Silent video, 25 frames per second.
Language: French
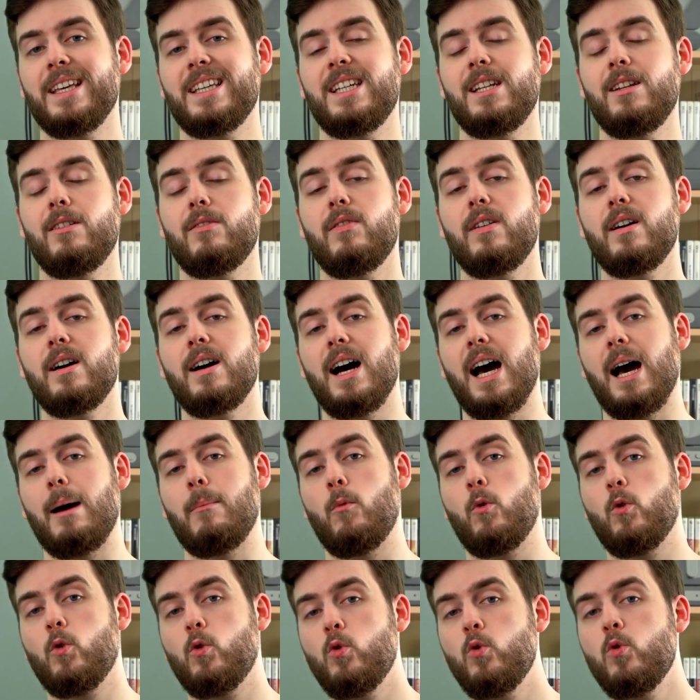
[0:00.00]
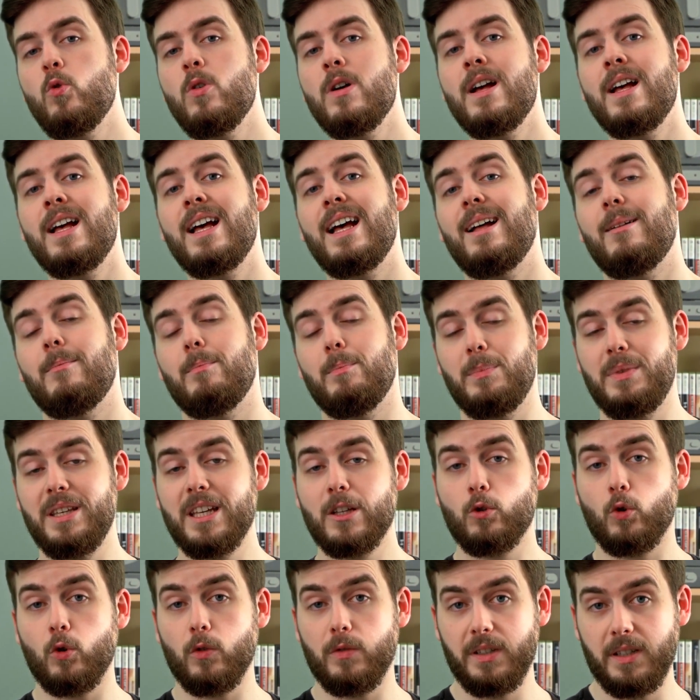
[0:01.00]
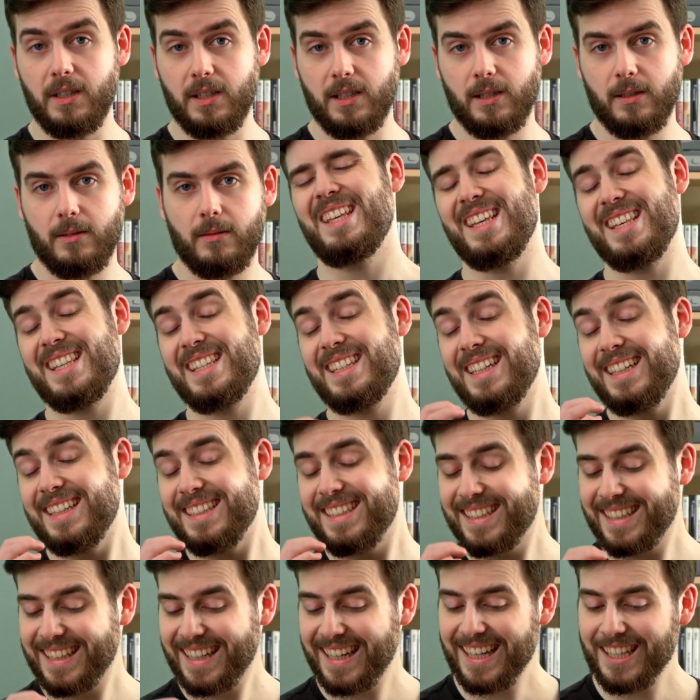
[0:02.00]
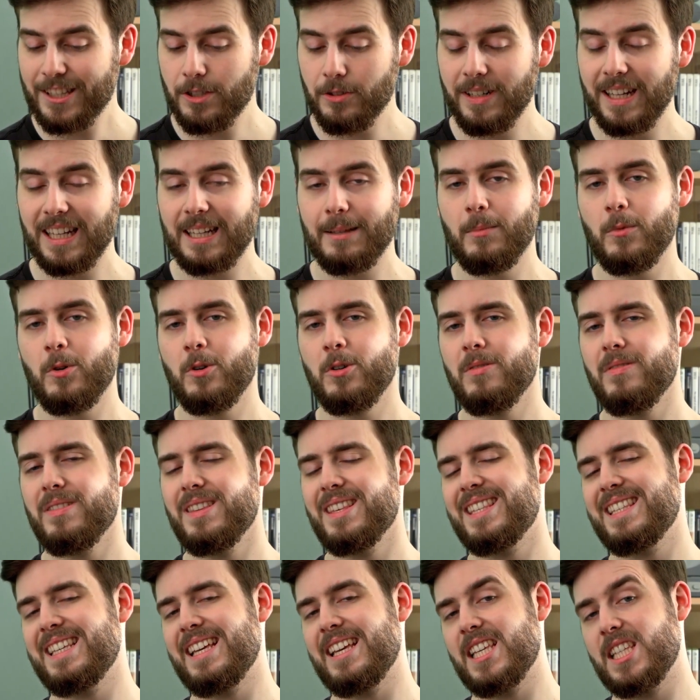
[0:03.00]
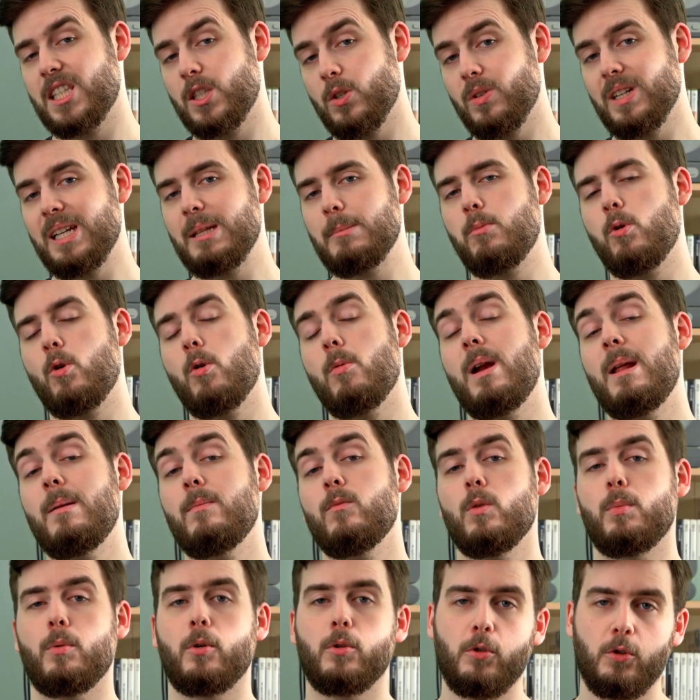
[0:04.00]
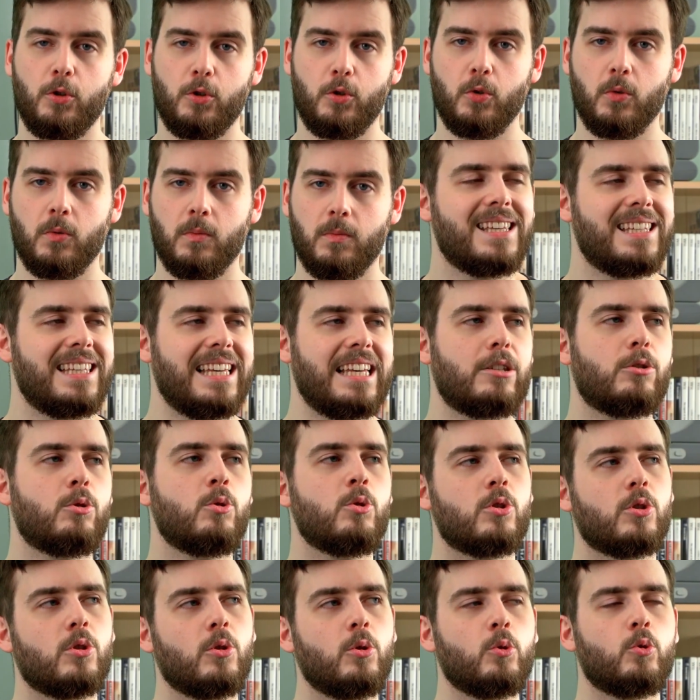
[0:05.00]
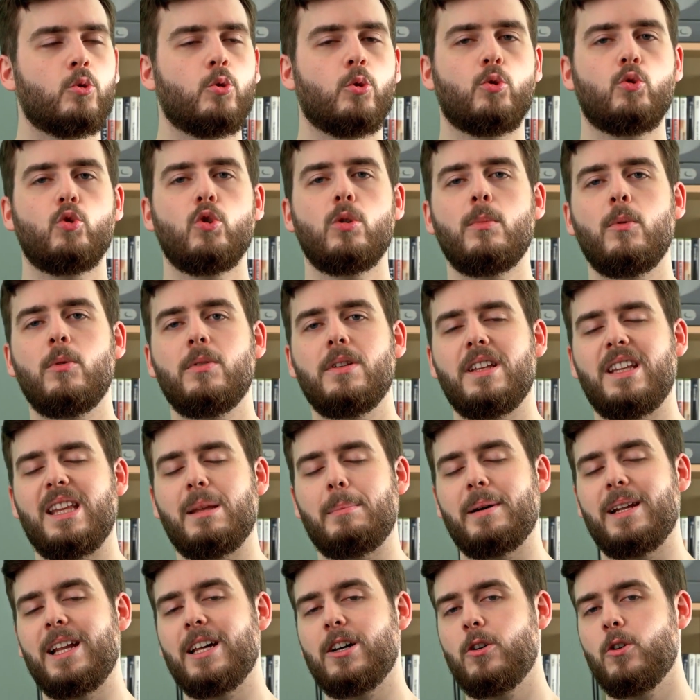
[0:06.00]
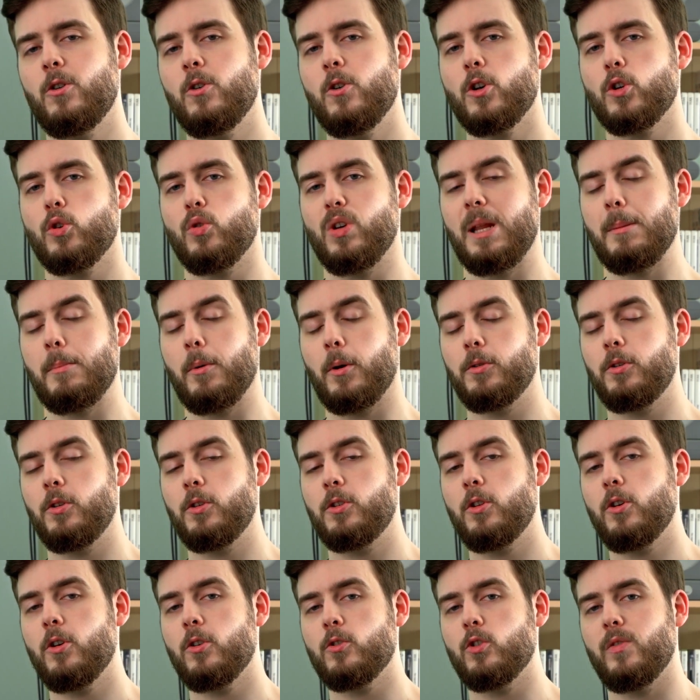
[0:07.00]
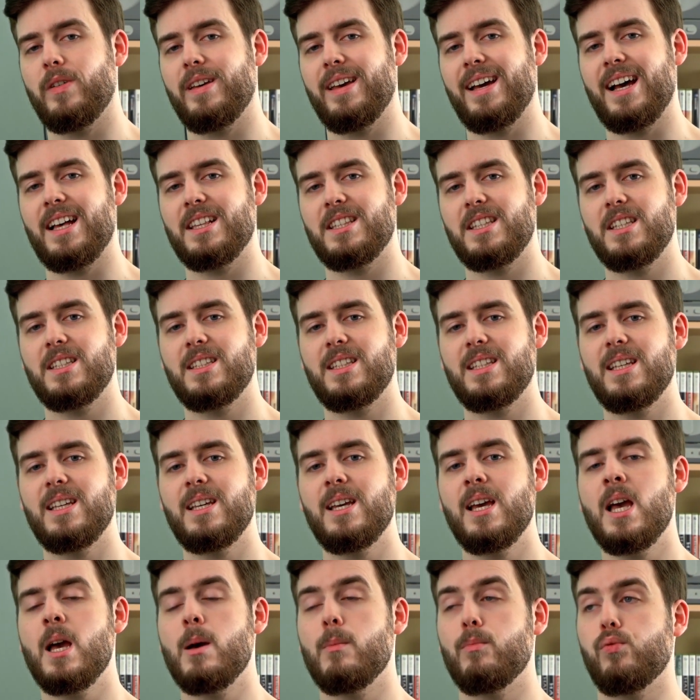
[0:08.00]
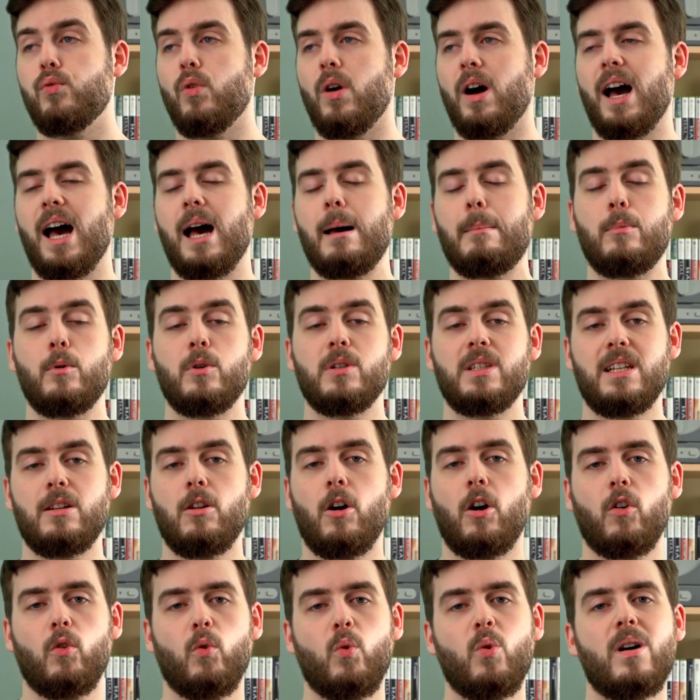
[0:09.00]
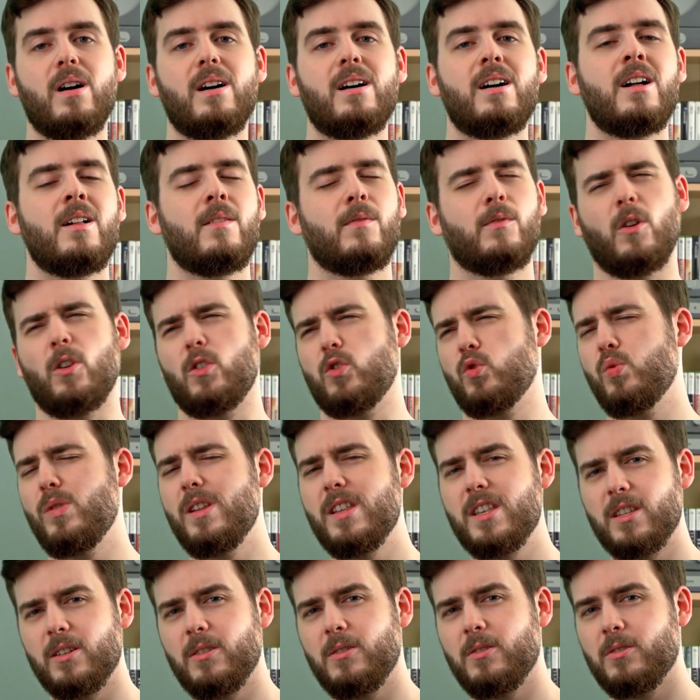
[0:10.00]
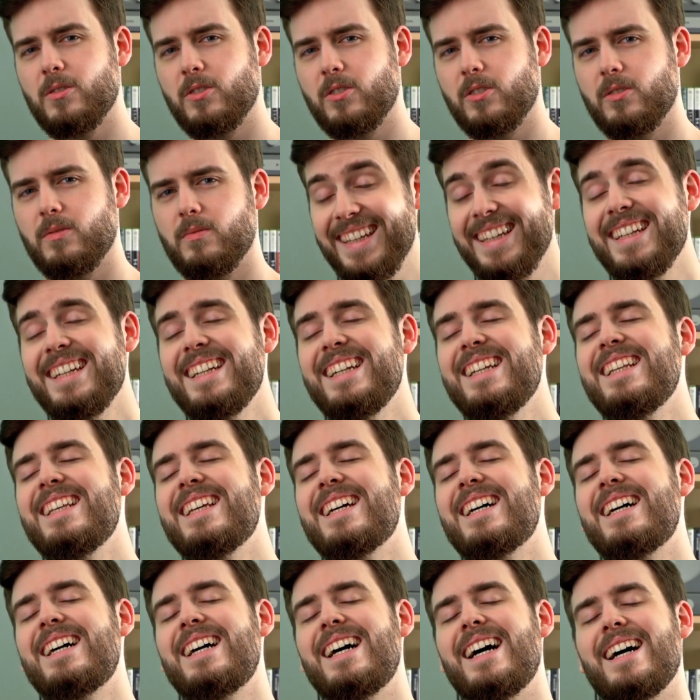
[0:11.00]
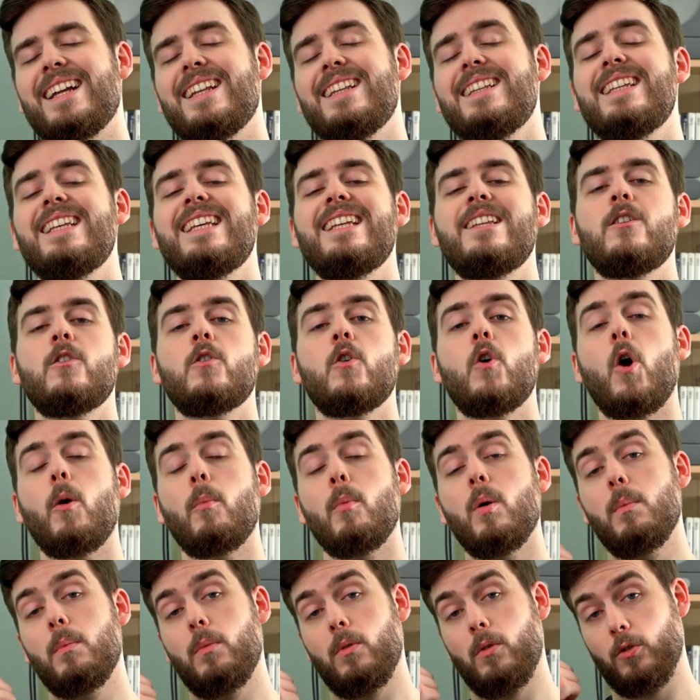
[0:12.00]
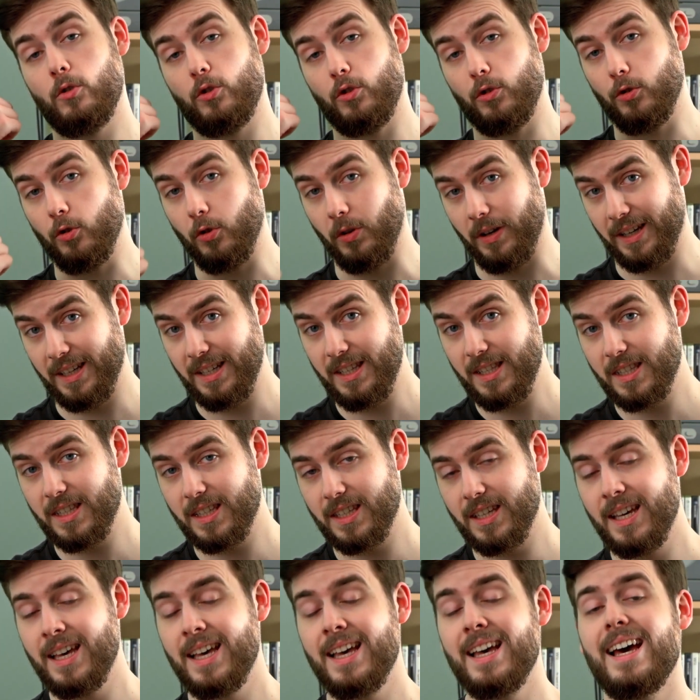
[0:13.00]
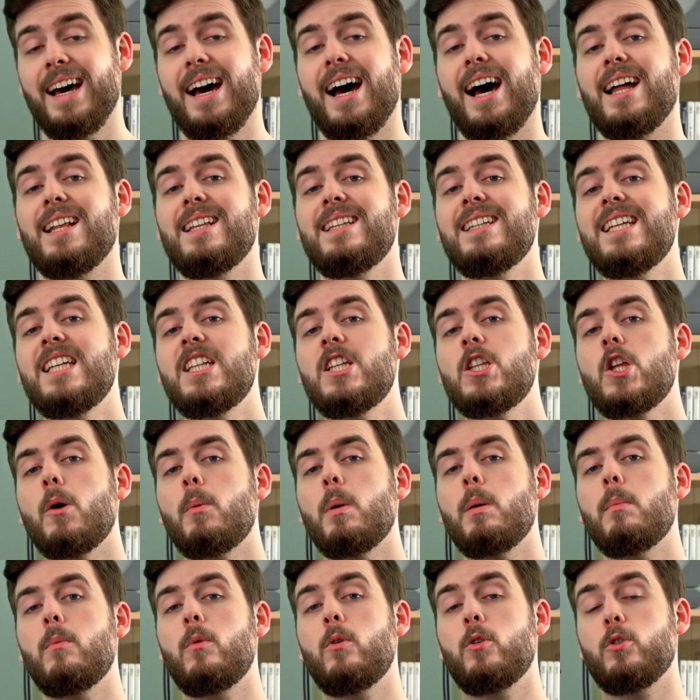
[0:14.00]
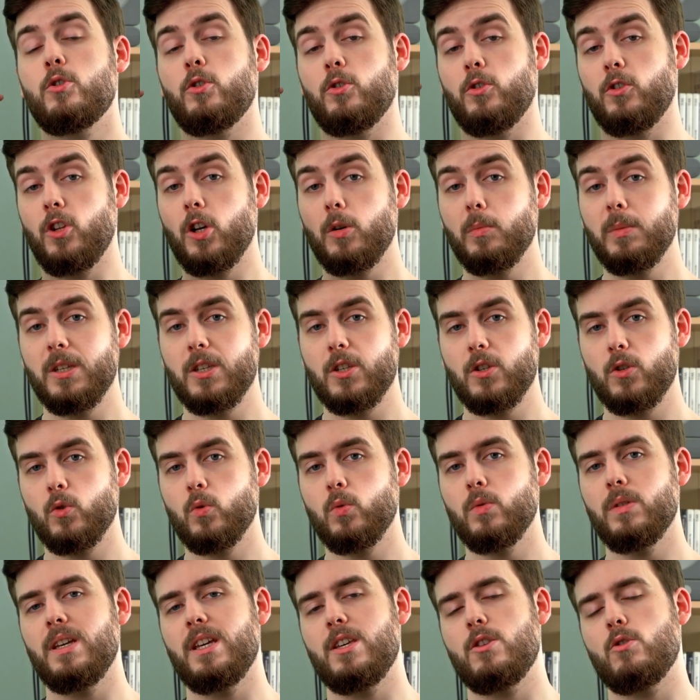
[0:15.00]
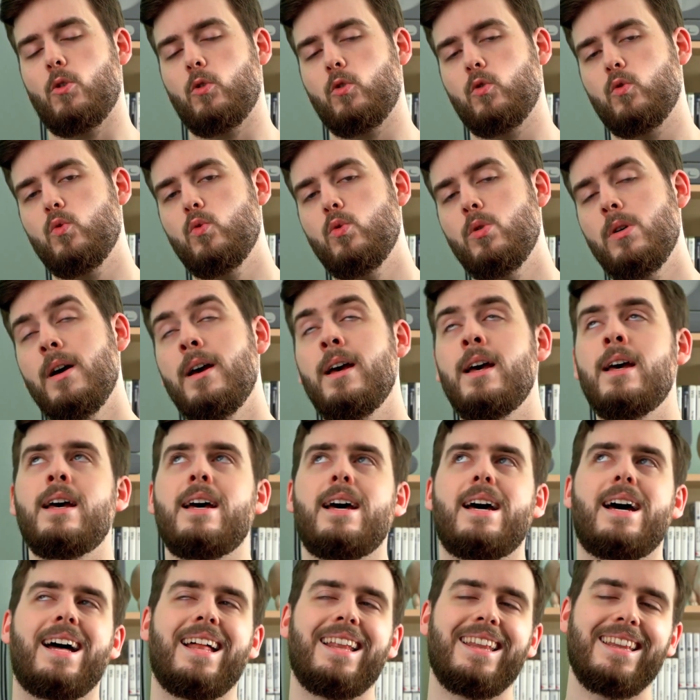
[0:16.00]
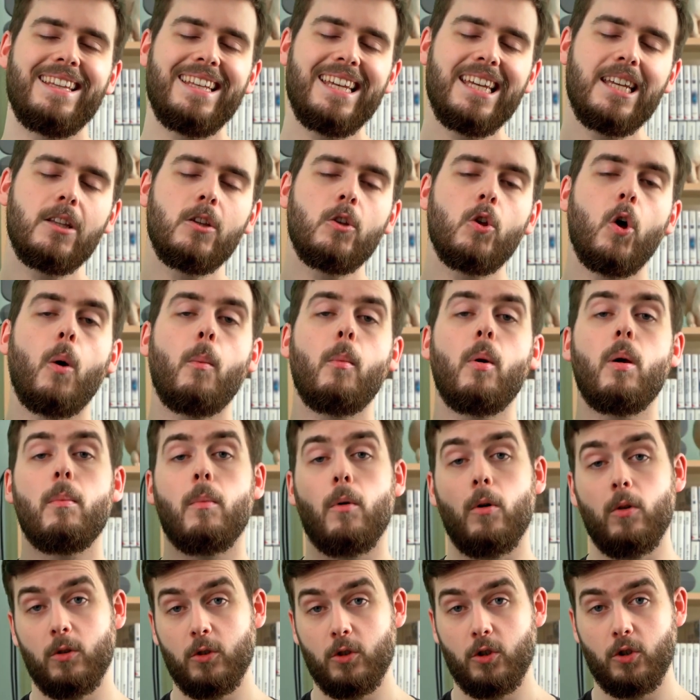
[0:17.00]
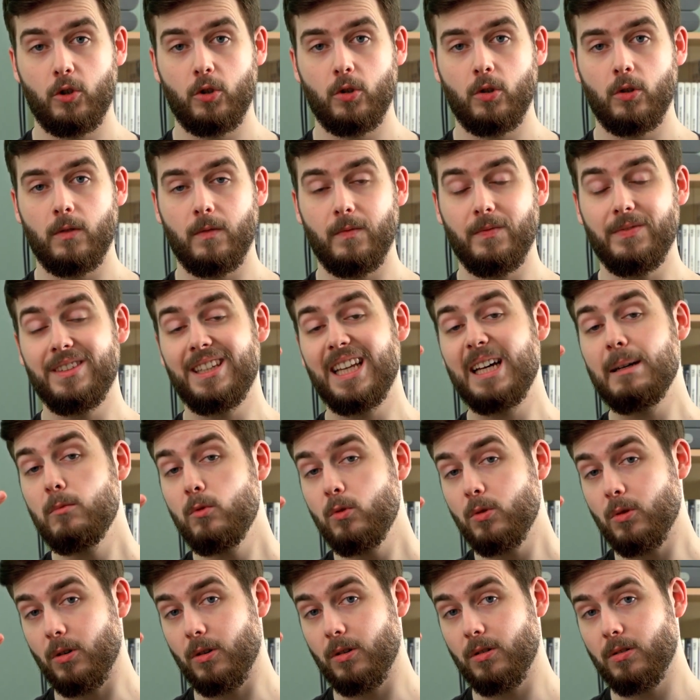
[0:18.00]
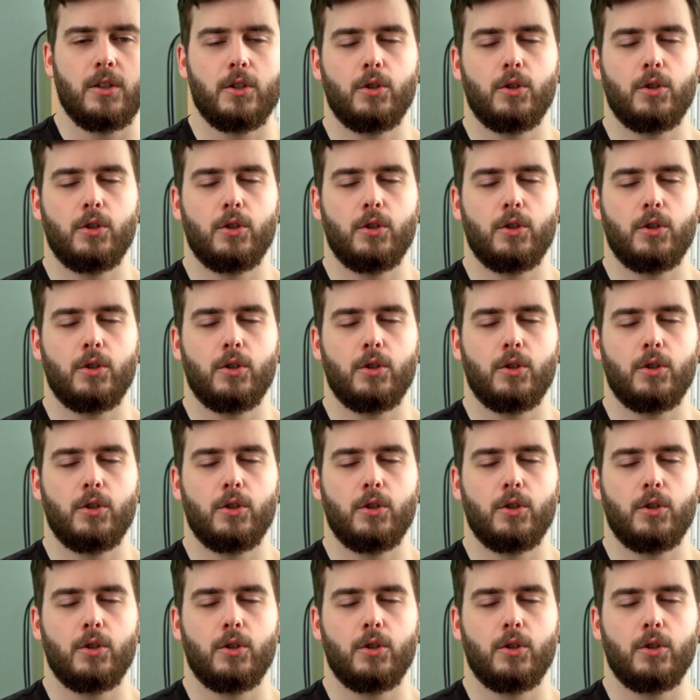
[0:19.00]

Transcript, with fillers: et qu'il va, à mon goût, bien trop vite. Et ça, très honnêtement, ça sent les problèmes de production. Ça se sent que tout le monde n'était pas d'accord, que les producteurs devaient insister pour imposer leurs lois dans tous les sens. Il y a un énorme manque de risque, un énorme manque d'ambition et surtout un énorme manque d'amour.